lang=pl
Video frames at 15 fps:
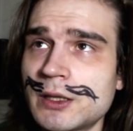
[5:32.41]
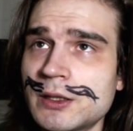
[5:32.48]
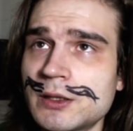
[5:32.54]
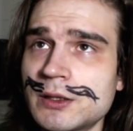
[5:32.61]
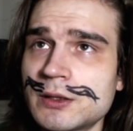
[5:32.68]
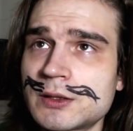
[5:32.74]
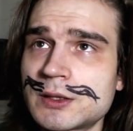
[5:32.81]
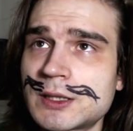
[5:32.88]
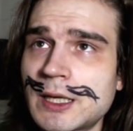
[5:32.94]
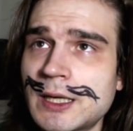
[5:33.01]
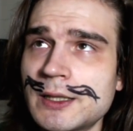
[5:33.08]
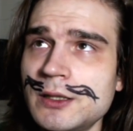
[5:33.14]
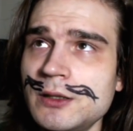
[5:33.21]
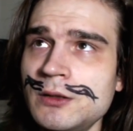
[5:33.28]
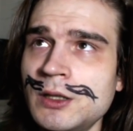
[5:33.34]
e,
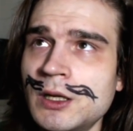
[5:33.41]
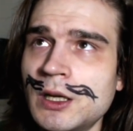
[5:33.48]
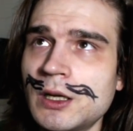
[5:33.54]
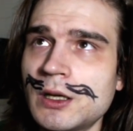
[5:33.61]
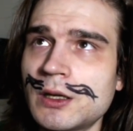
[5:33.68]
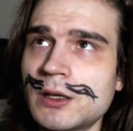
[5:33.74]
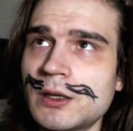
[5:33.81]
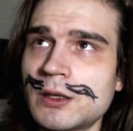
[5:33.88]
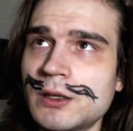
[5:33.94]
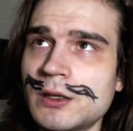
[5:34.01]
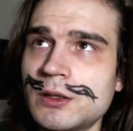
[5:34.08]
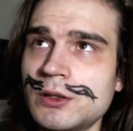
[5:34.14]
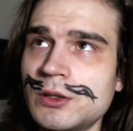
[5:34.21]
stali E,